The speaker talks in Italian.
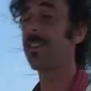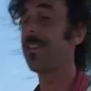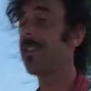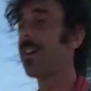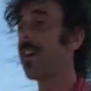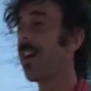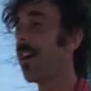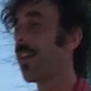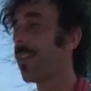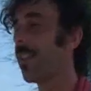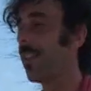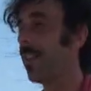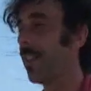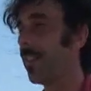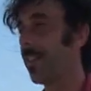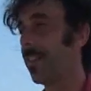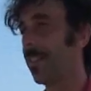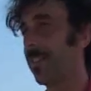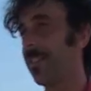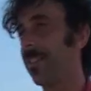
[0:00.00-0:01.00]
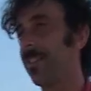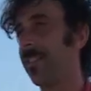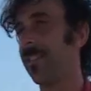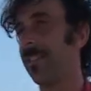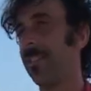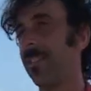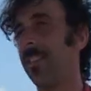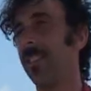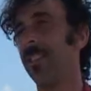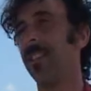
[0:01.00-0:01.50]
la parola giusta,
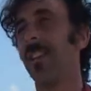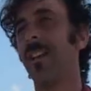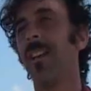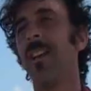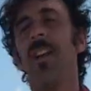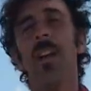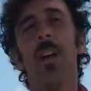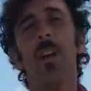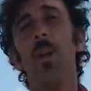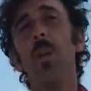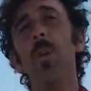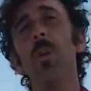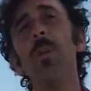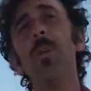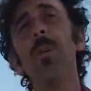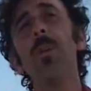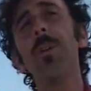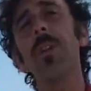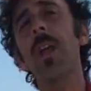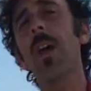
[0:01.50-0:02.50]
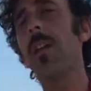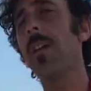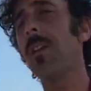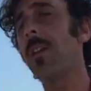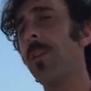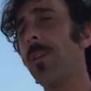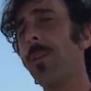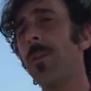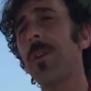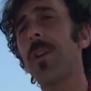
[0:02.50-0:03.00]
eh, in altre
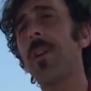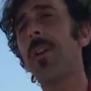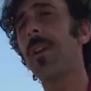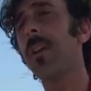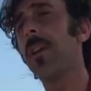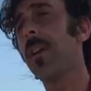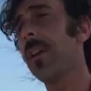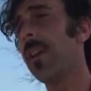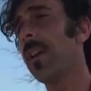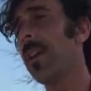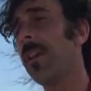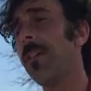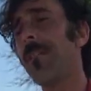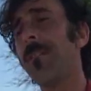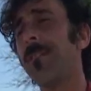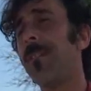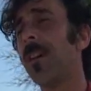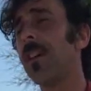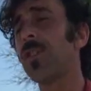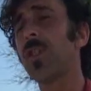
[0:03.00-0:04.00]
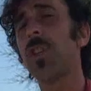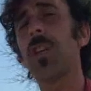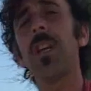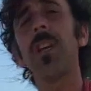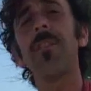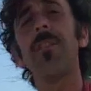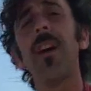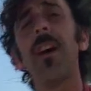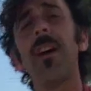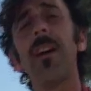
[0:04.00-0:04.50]
regioni già
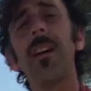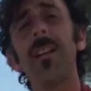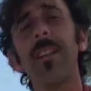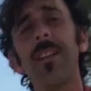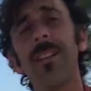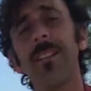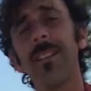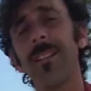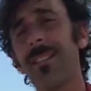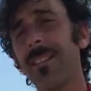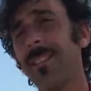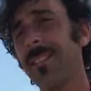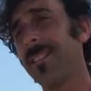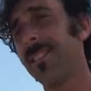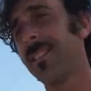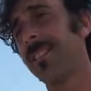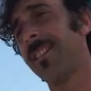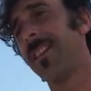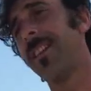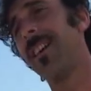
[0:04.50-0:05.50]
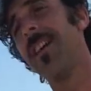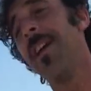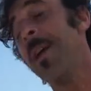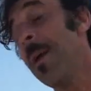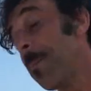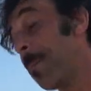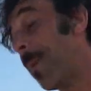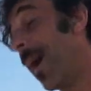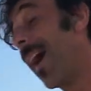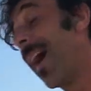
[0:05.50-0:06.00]
la attuano da tempo.
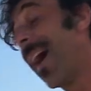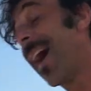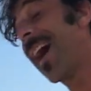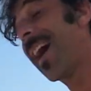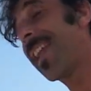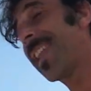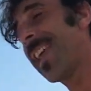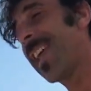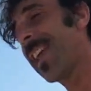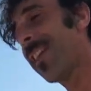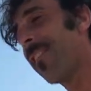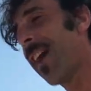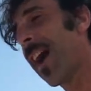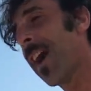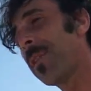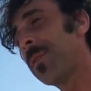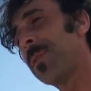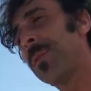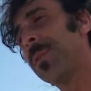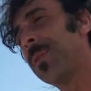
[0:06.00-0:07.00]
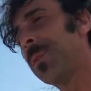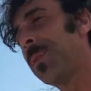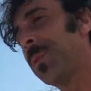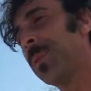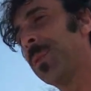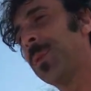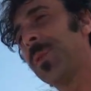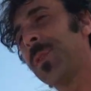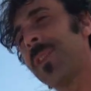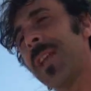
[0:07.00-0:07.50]

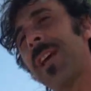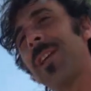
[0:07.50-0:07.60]
Arrivano